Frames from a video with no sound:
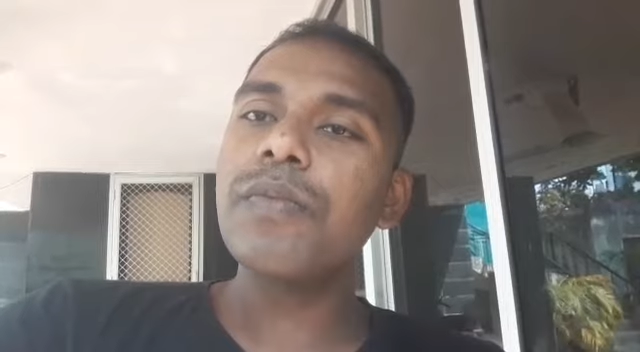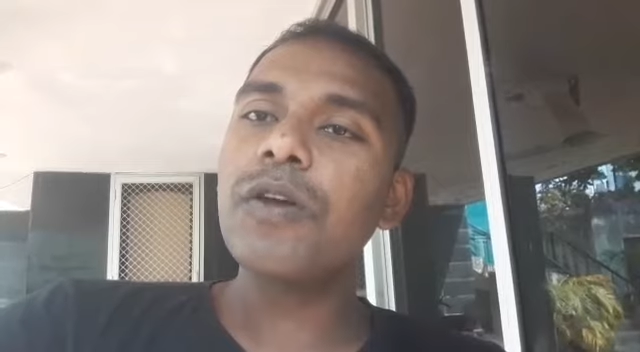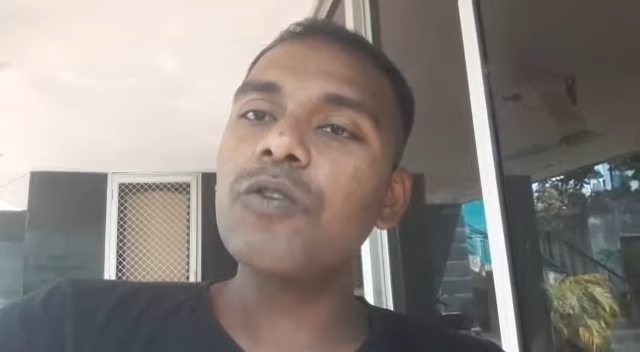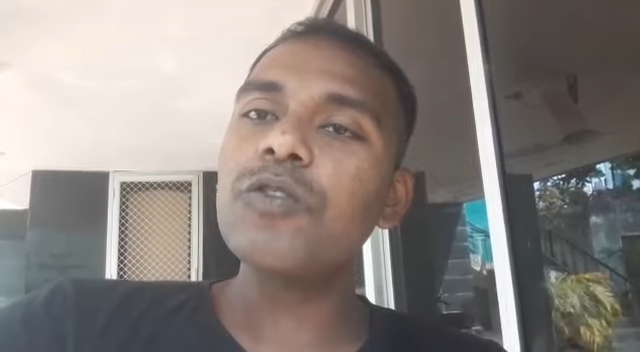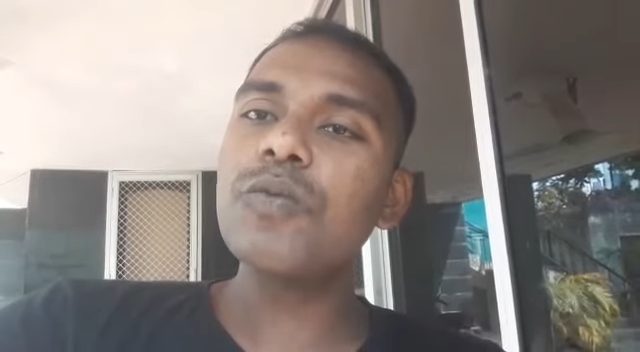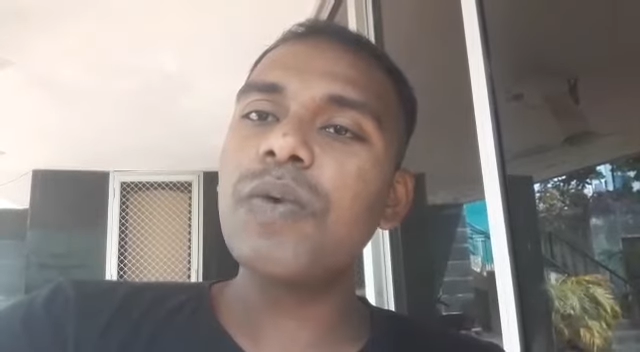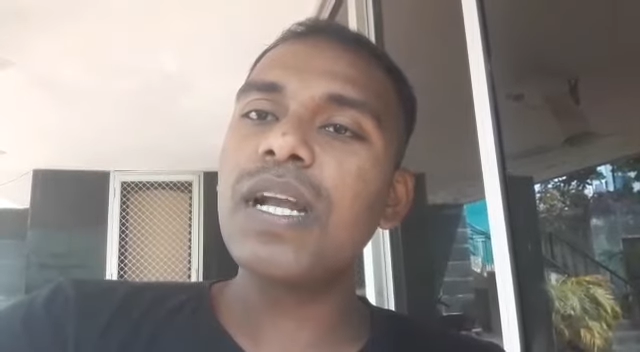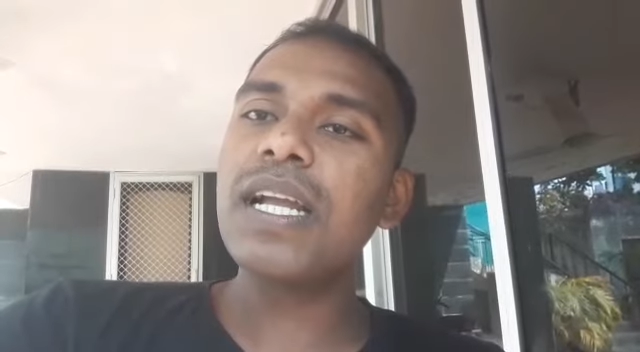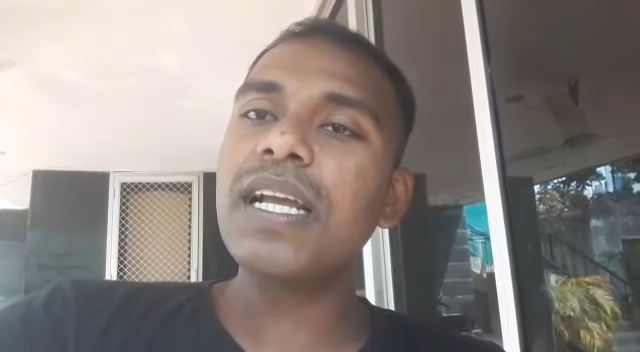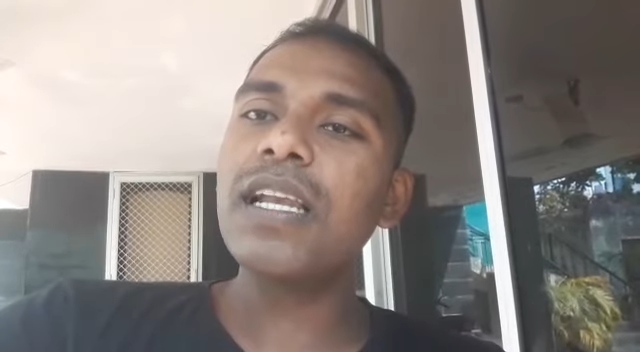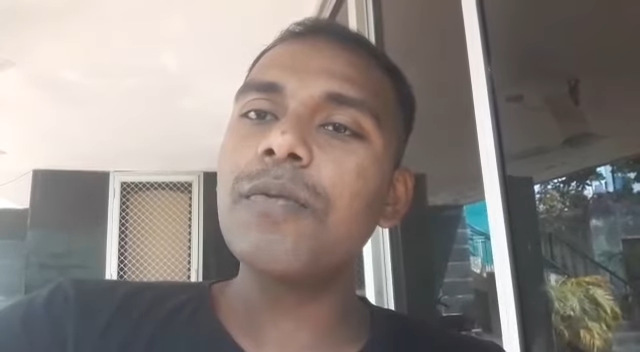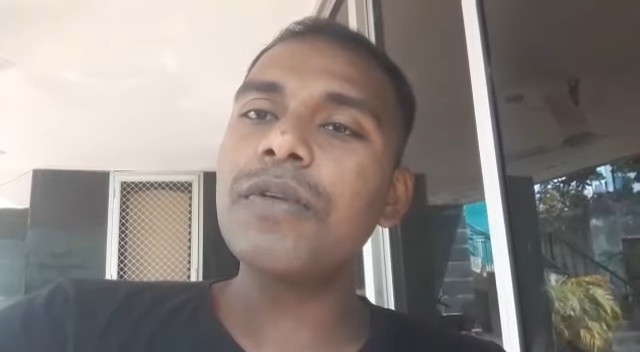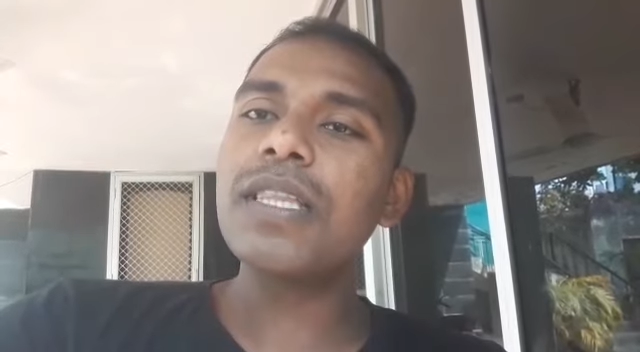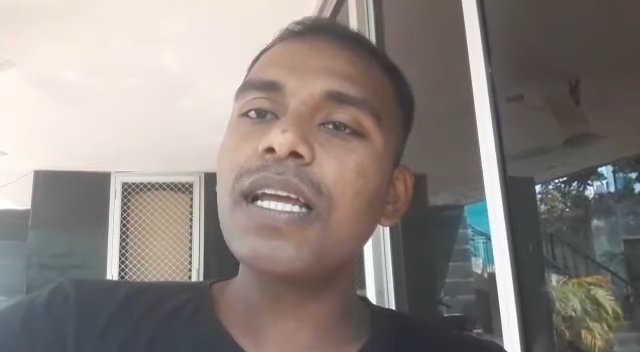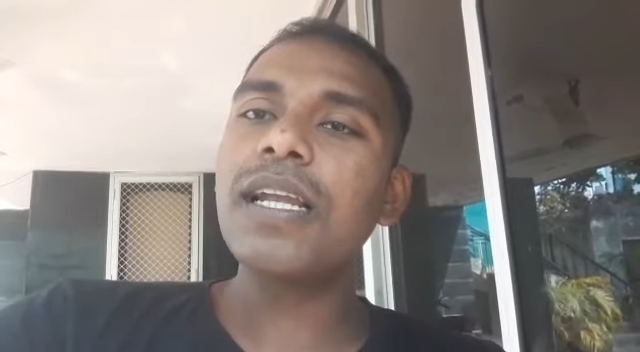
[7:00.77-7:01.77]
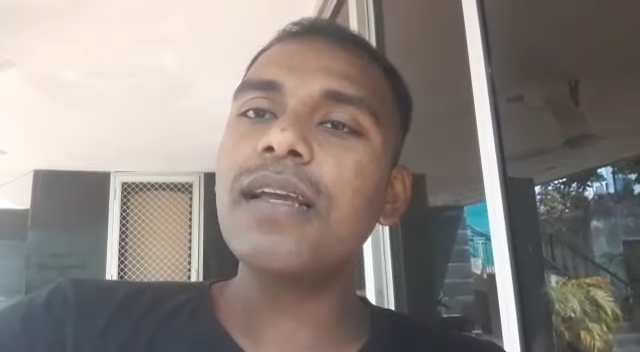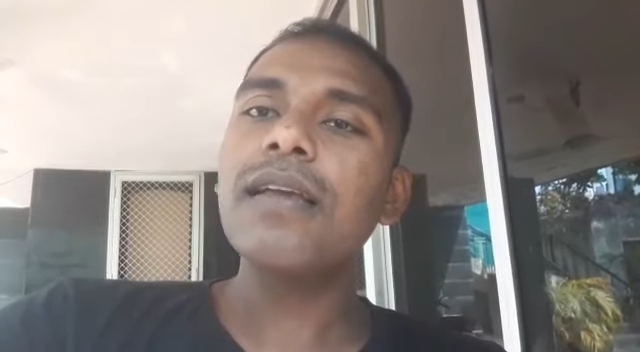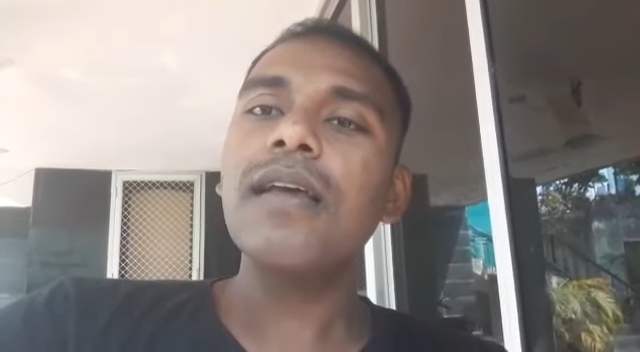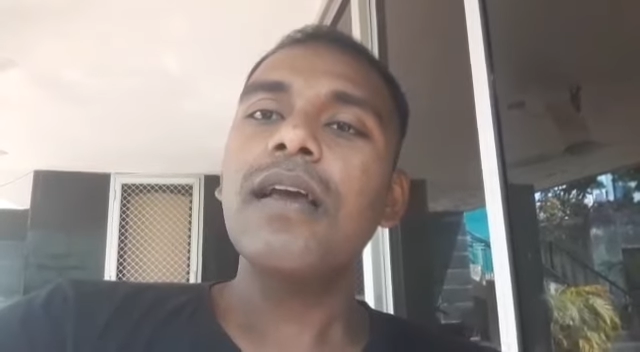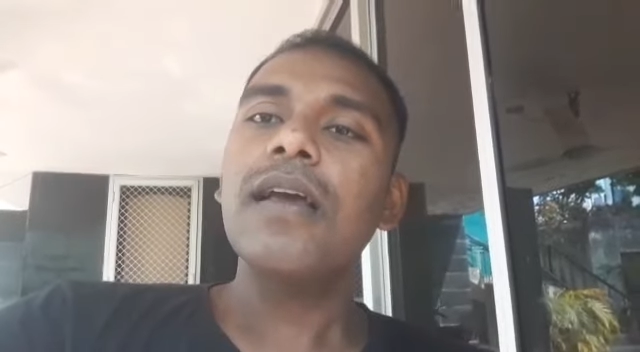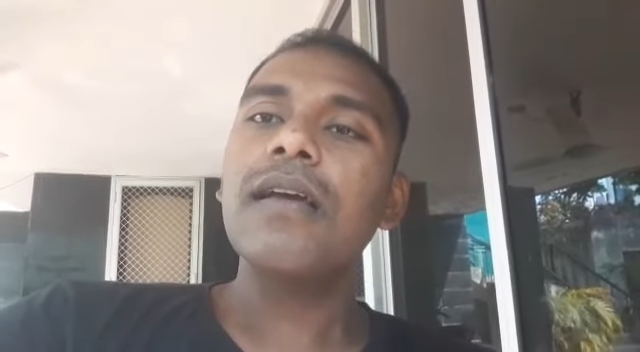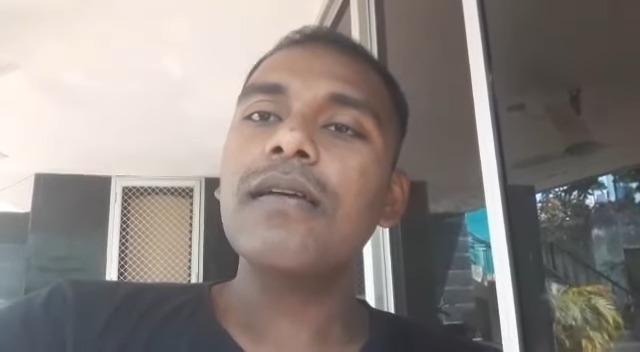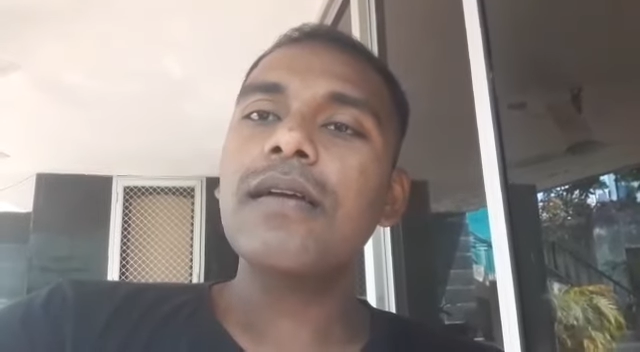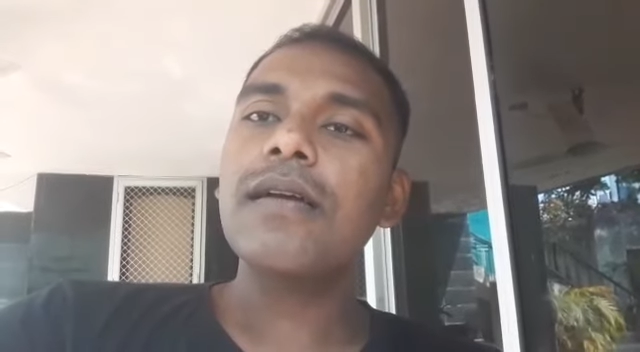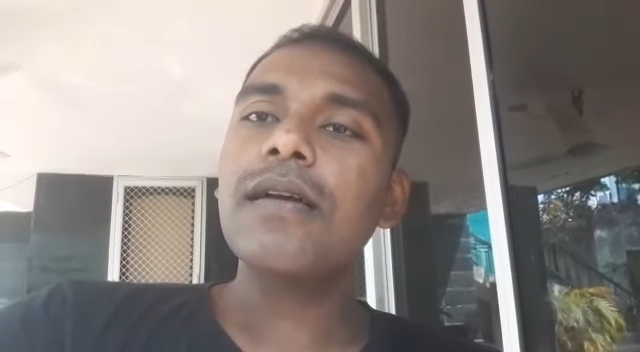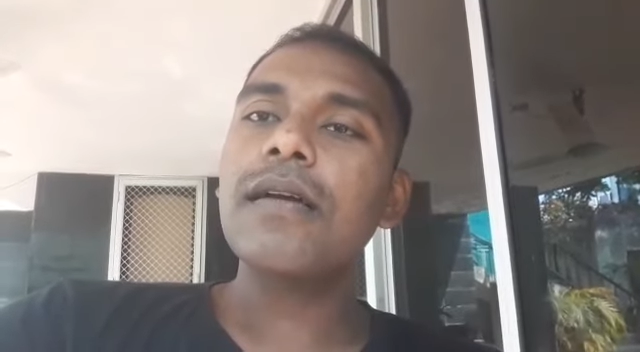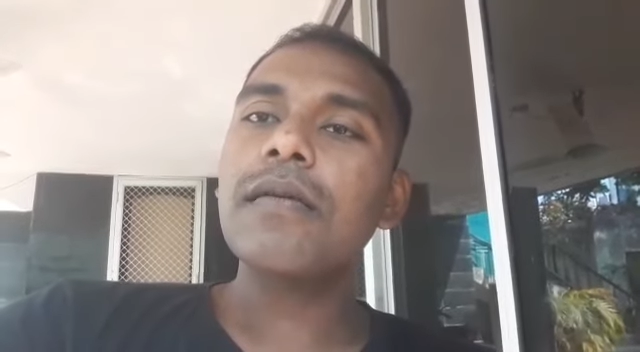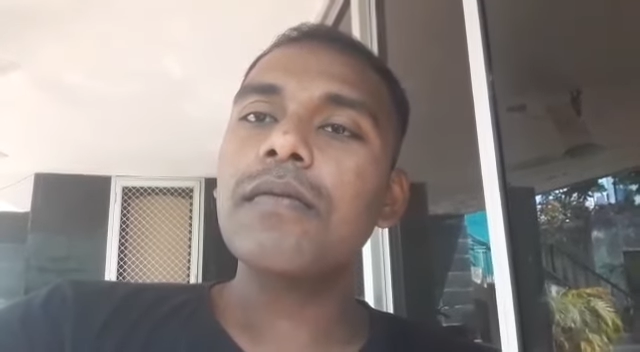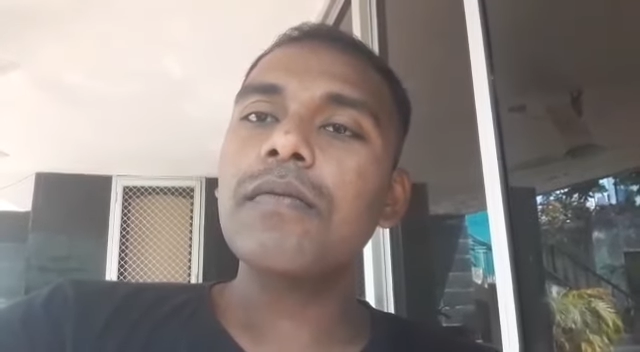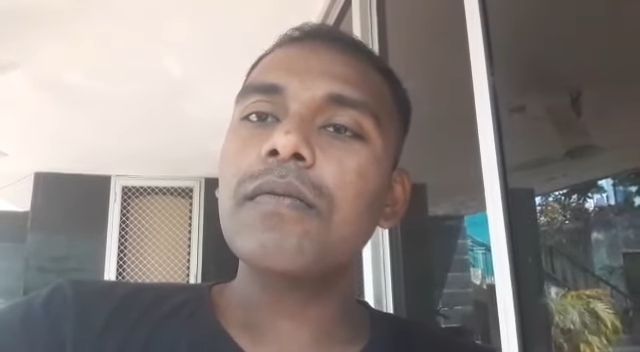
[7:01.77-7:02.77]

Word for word: व्यूज पाने के लिए पता नहीं